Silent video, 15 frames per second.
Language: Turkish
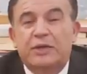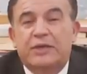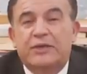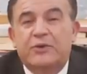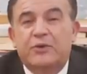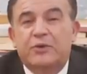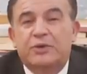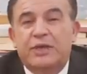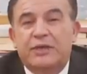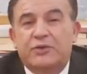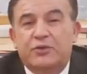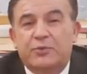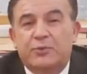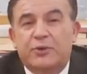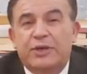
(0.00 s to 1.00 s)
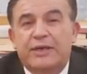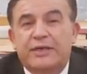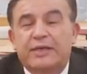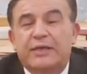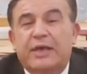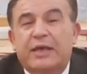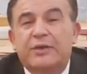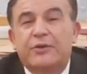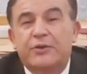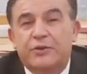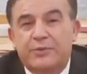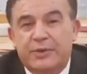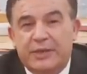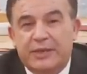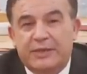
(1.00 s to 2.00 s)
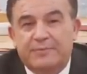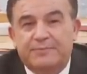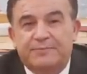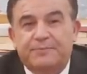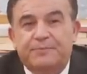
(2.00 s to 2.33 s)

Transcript: iki özel cumhuriyeti tanıyorum dedi